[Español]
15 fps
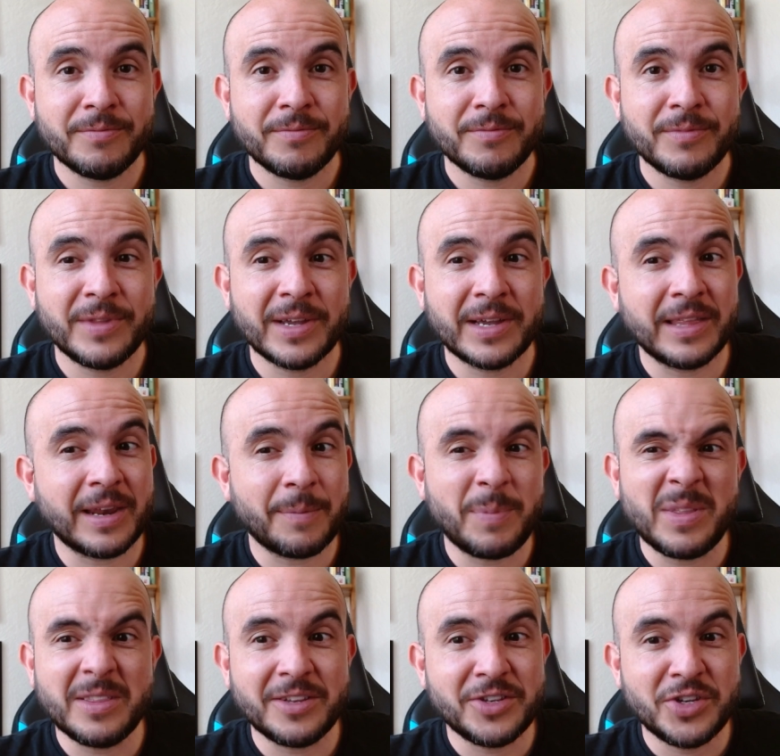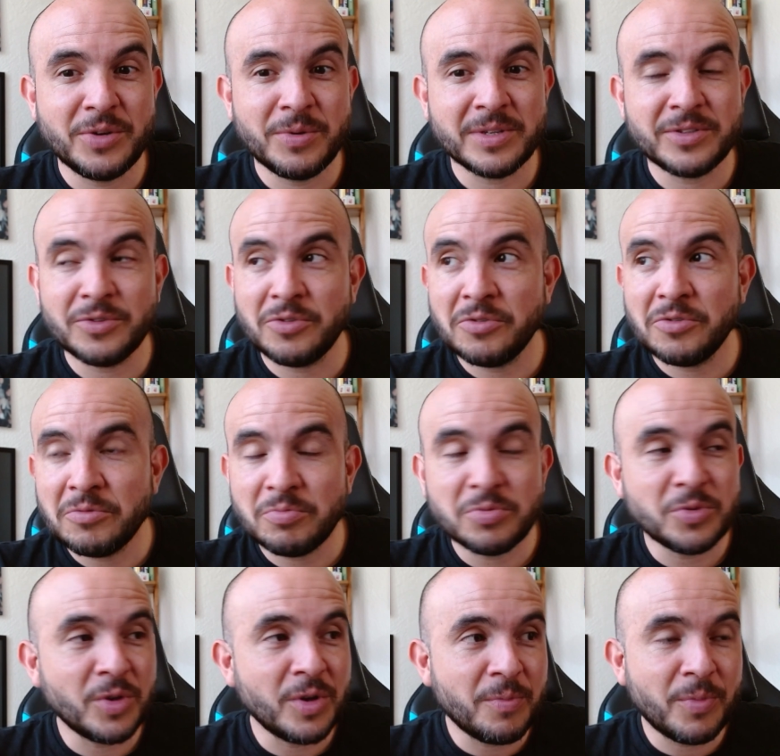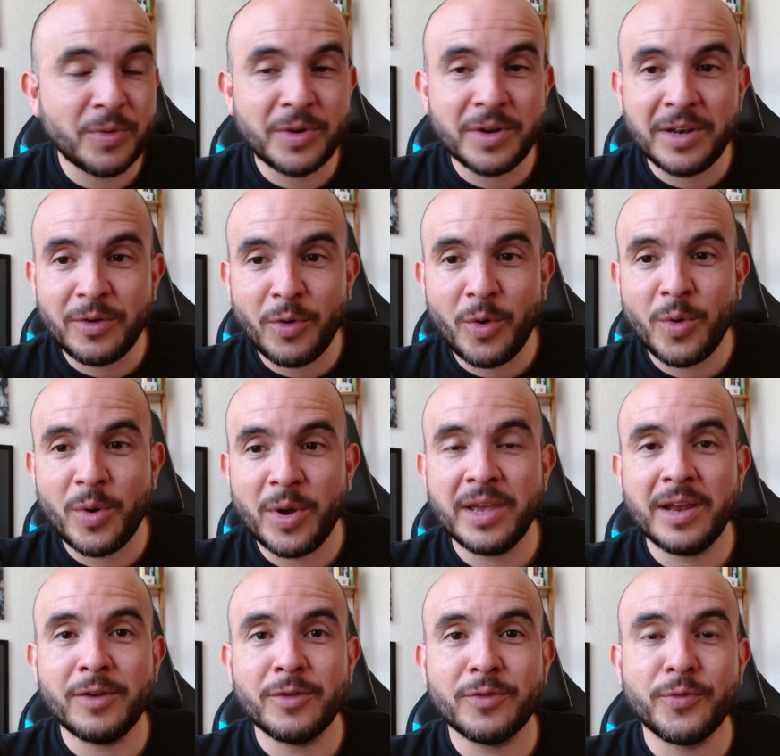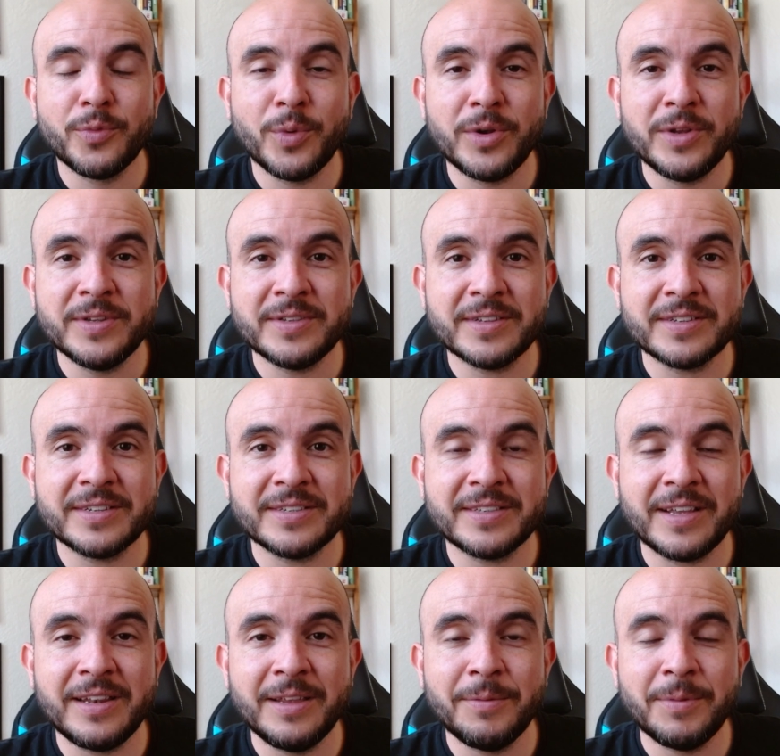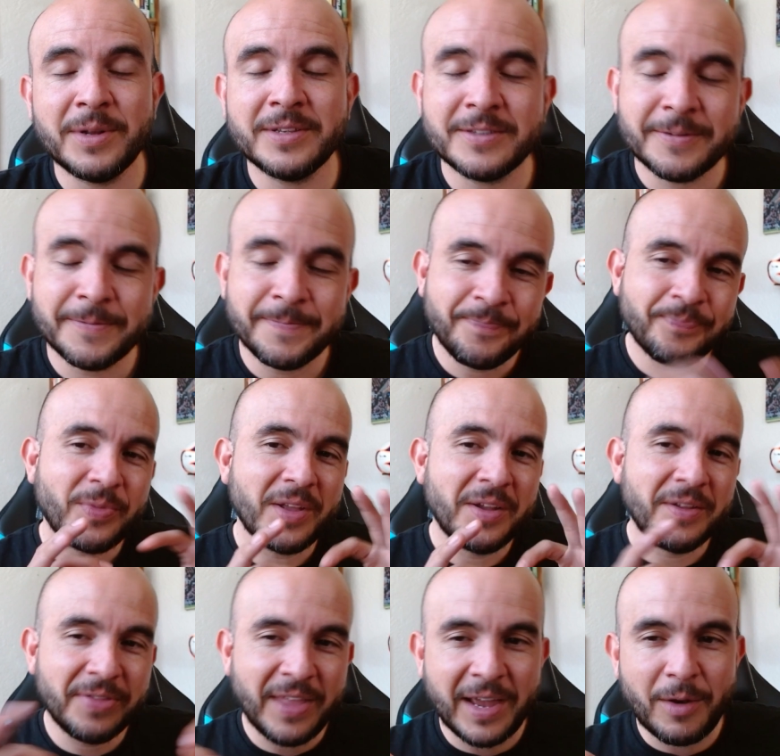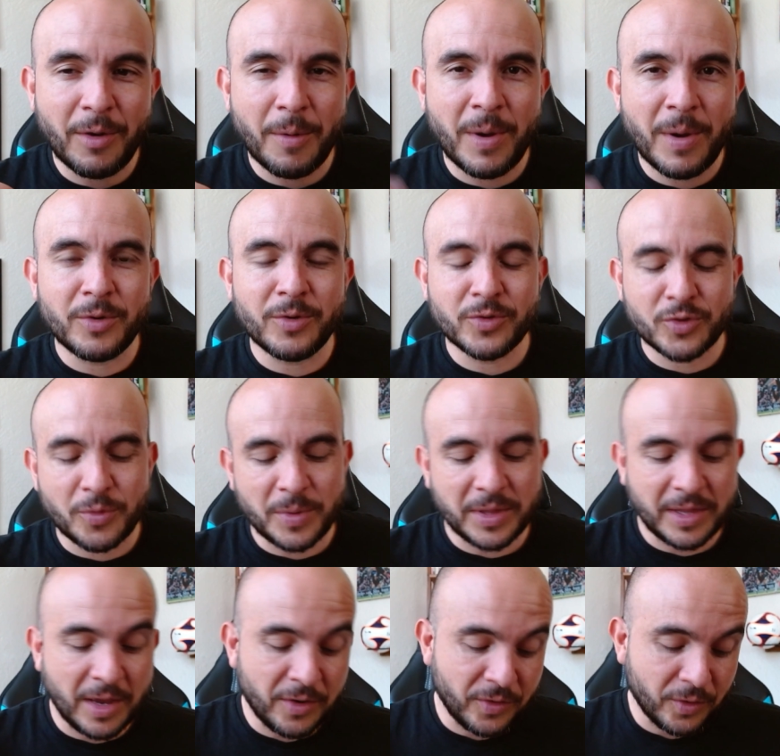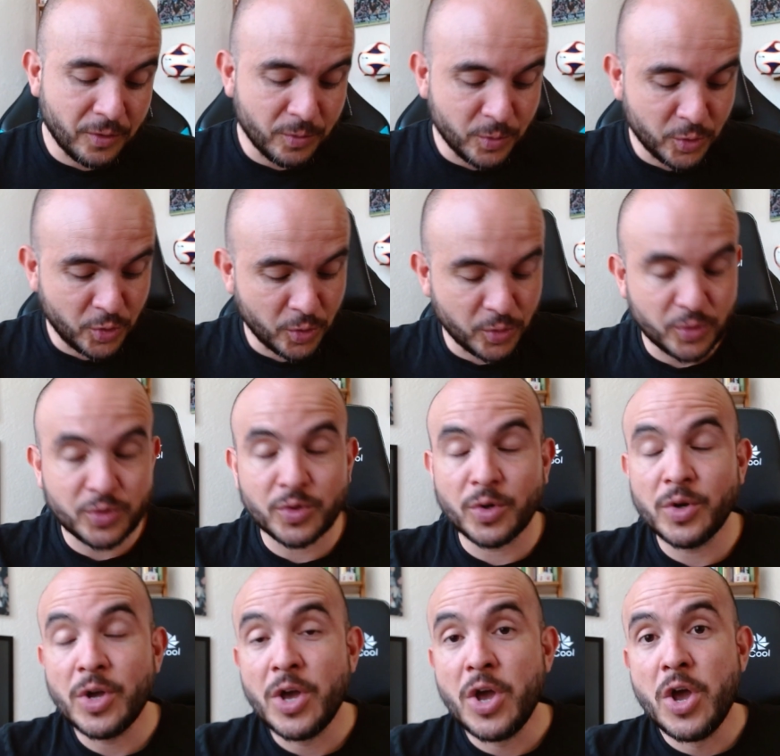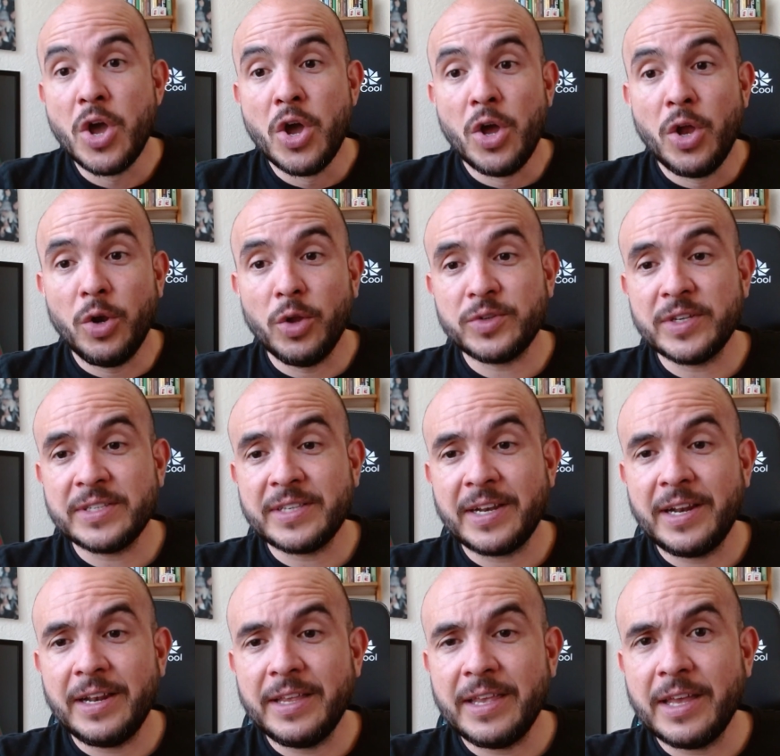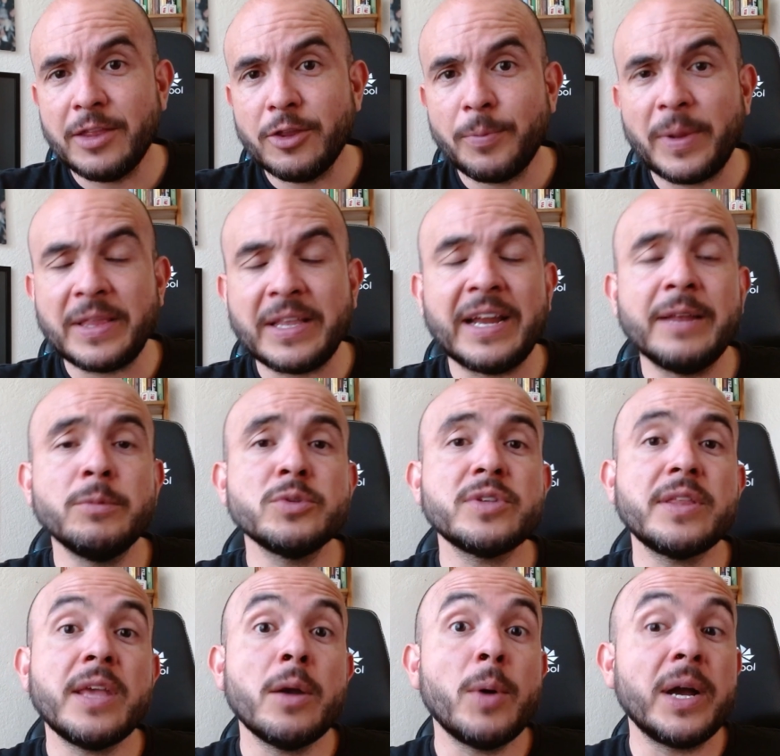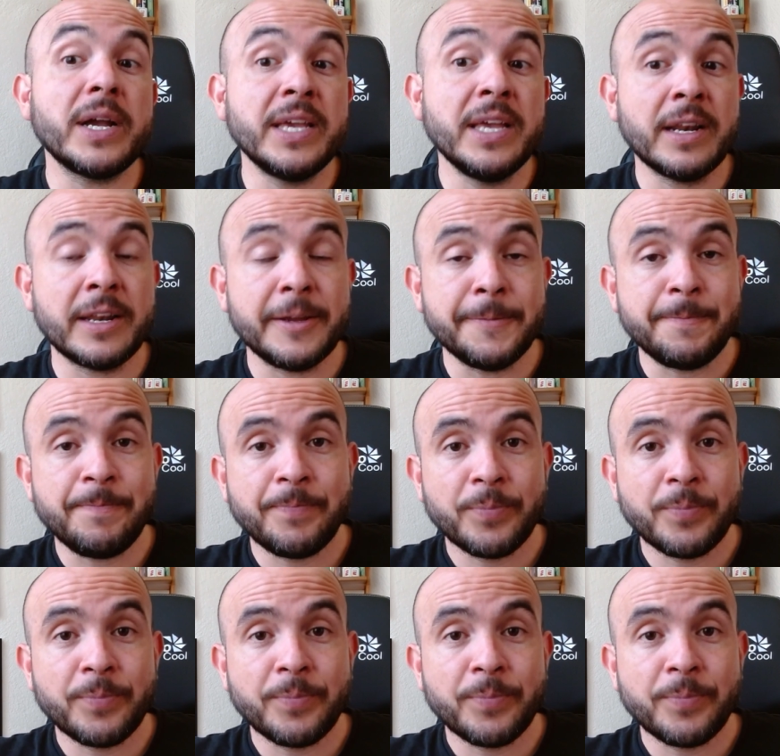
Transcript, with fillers: de que de repente Chivas no, pues, no le pone el ojo ahí a los futbolistas que están libres, déjenlo abajo en los comentarios y con mucho gusto los estaré leyendo. Platicaremos de Diego Aguirre,